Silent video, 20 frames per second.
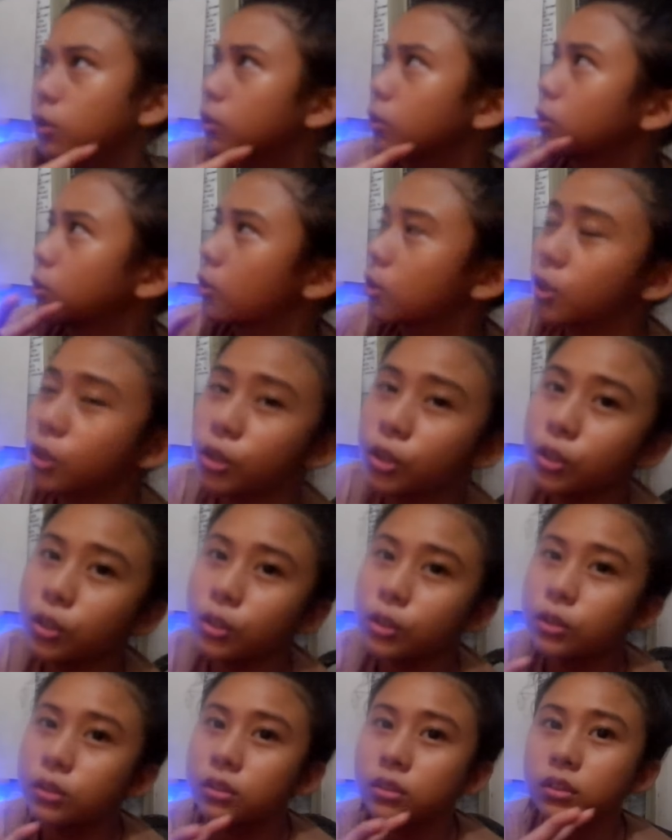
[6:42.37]

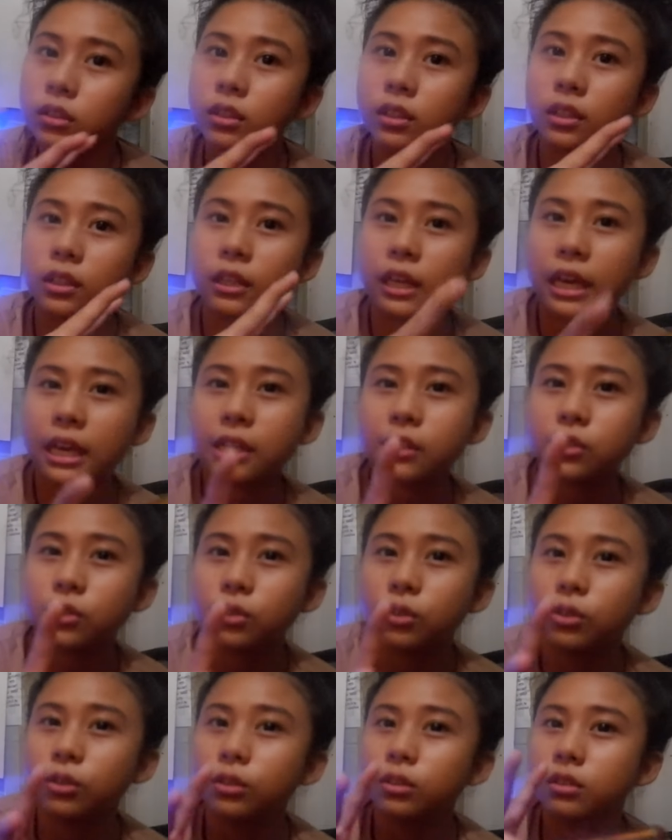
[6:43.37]
Coron,
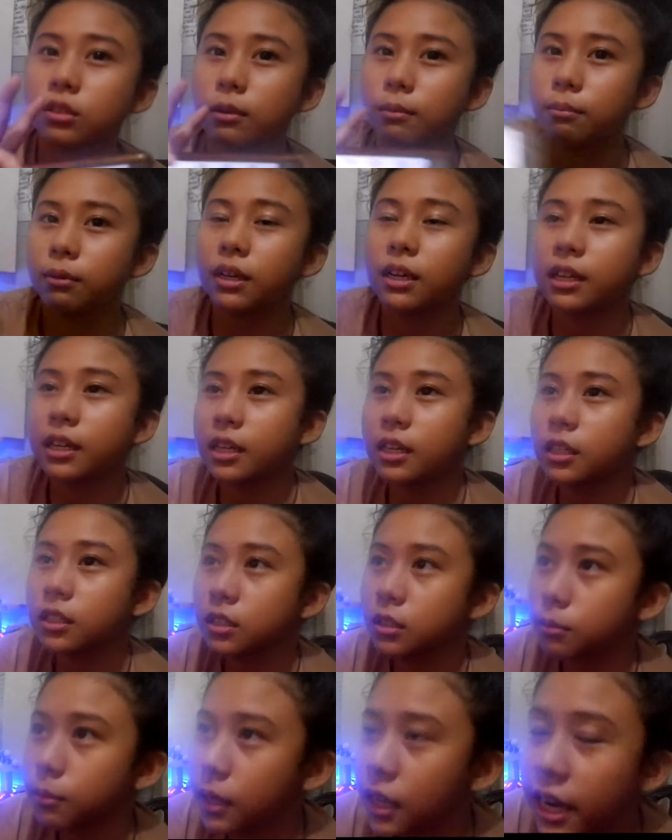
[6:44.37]
Quezon,
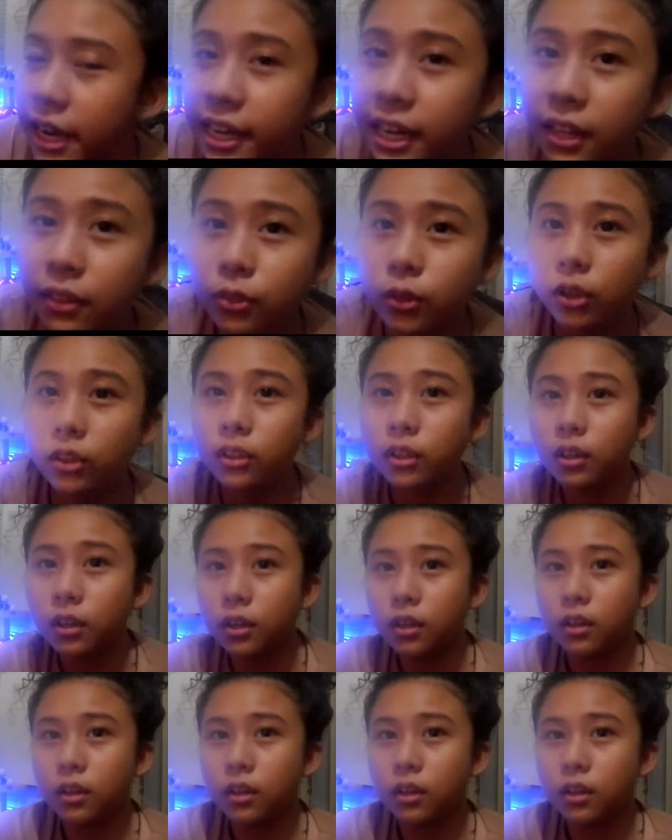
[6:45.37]
Zambales, mga island doon.